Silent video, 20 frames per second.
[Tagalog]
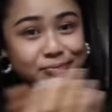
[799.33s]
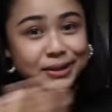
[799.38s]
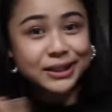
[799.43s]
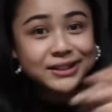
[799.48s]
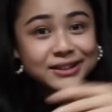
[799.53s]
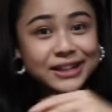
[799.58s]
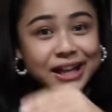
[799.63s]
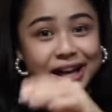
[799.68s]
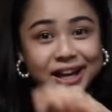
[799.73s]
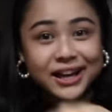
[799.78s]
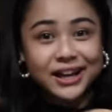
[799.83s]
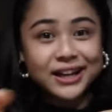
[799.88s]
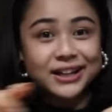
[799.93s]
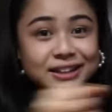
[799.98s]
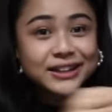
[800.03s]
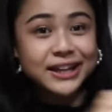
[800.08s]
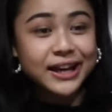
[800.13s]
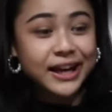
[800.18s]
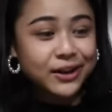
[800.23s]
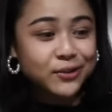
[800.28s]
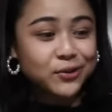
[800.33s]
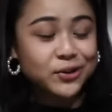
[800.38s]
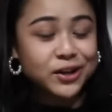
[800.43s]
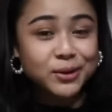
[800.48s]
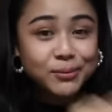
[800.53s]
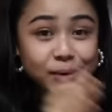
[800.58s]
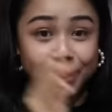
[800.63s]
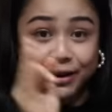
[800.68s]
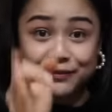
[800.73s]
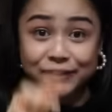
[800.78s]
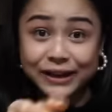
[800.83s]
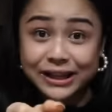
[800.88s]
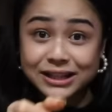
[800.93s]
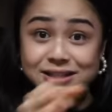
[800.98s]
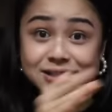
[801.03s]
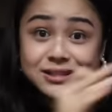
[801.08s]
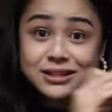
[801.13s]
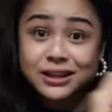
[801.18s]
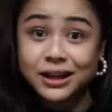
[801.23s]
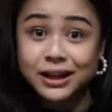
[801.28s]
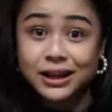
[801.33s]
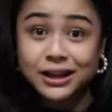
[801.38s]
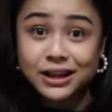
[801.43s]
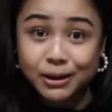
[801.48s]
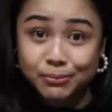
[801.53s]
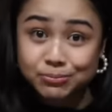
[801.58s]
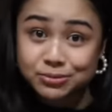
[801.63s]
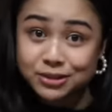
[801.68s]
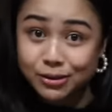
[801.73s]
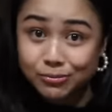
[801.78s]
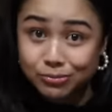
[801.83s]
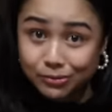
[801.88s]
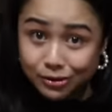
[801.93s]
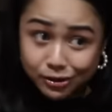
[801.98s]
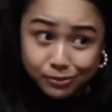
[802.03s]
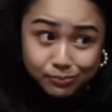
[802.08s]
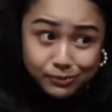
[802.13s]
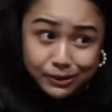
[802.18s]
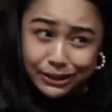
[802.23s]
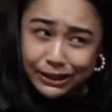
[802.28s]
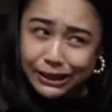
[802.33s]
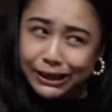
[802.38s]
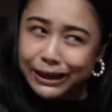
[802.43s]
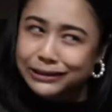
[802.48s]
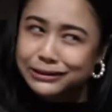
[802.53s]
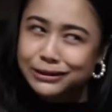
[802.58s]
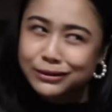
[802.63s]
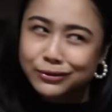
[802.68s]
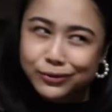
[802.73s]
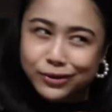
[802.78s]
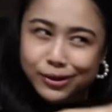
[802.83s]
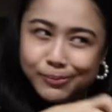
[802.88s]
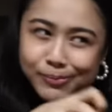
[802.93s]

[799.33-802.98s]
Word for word: Pag nalagay ko na yung mga files sa laptop ko, pag i-edit ko na